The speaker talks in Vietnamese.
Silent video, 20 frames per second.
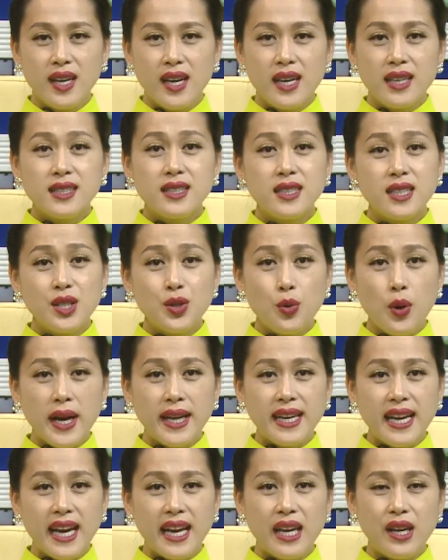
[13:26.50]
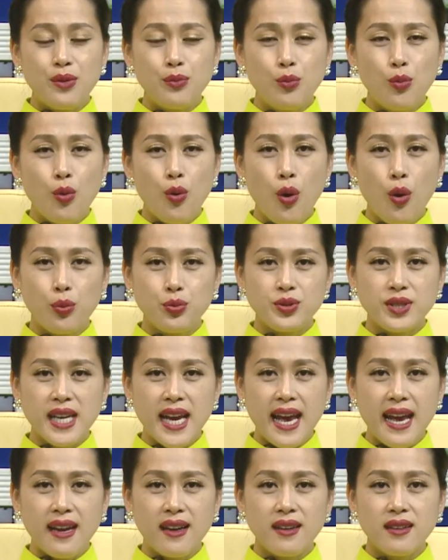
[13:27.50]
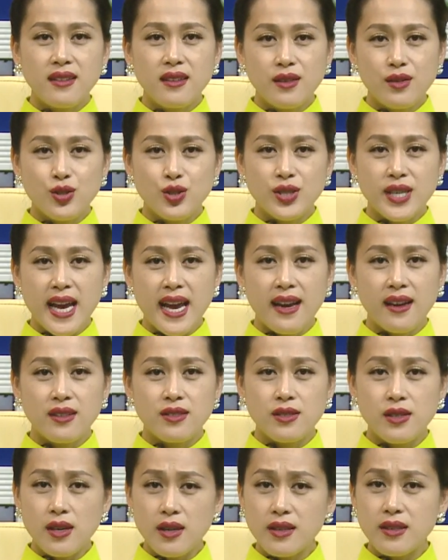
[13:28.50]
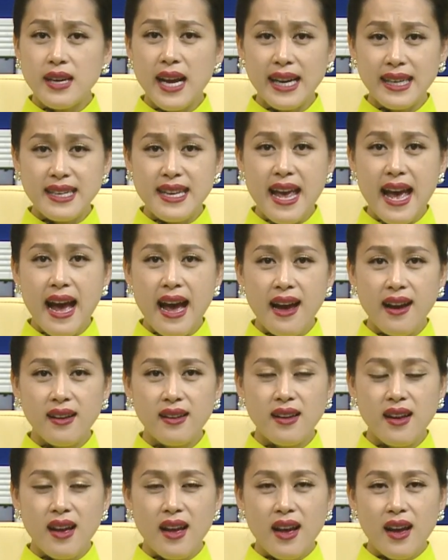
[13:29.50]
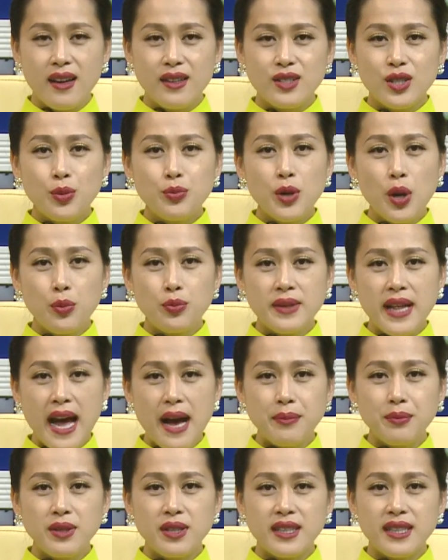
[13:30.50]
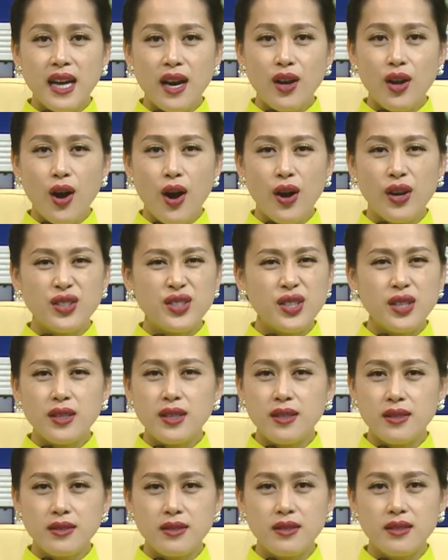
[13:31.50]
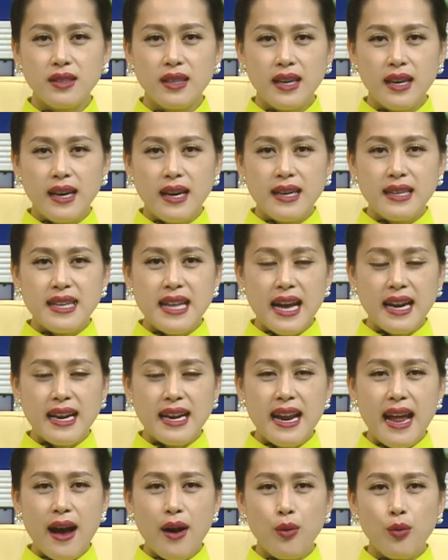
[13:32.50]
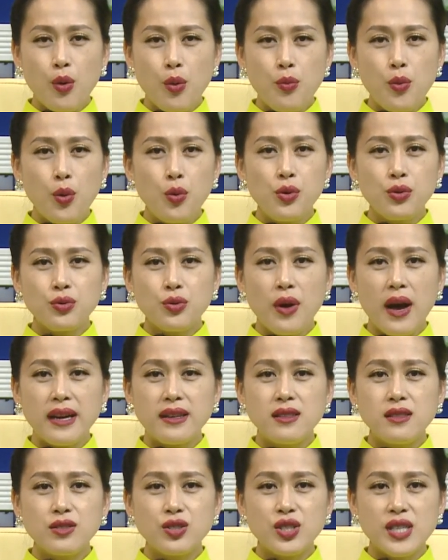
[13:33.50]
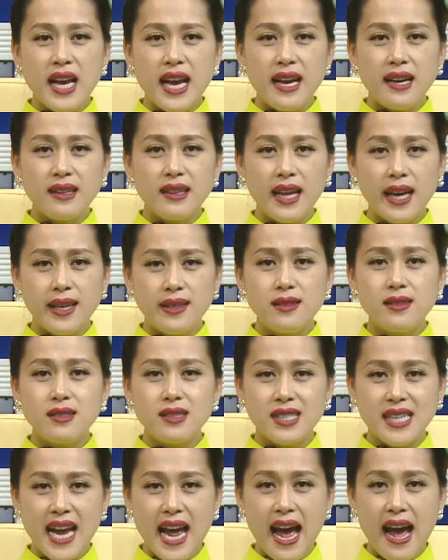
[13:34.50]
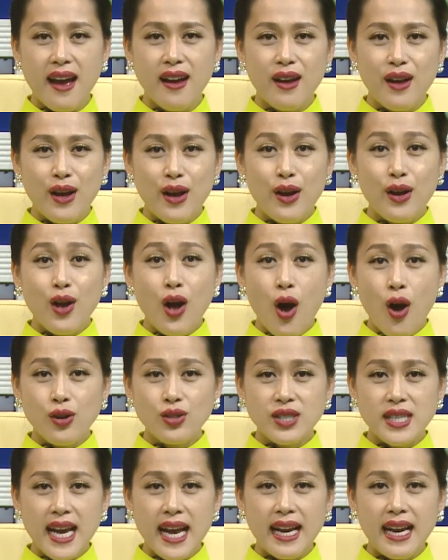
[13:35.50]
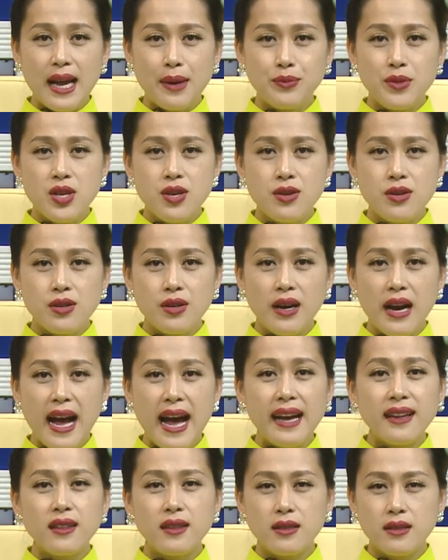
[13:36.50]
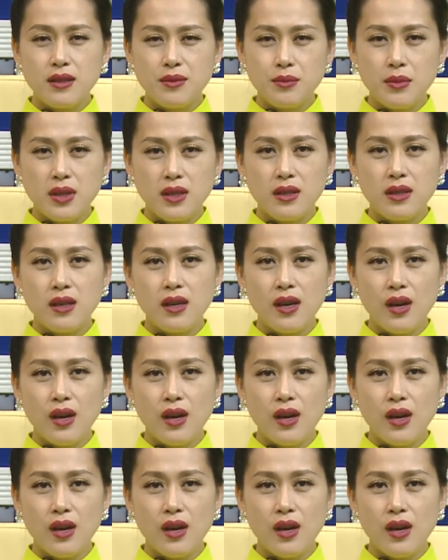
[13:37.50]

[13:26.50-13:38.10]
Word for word: Người ngoài này mua hột sen, gương sen rất đắt giá. Trong Đồng Tháp người ta coi rất thường, nhà nào cũng uống toàn nước sen thay nước trà, ngó sen làm dưa ăn thường bữa,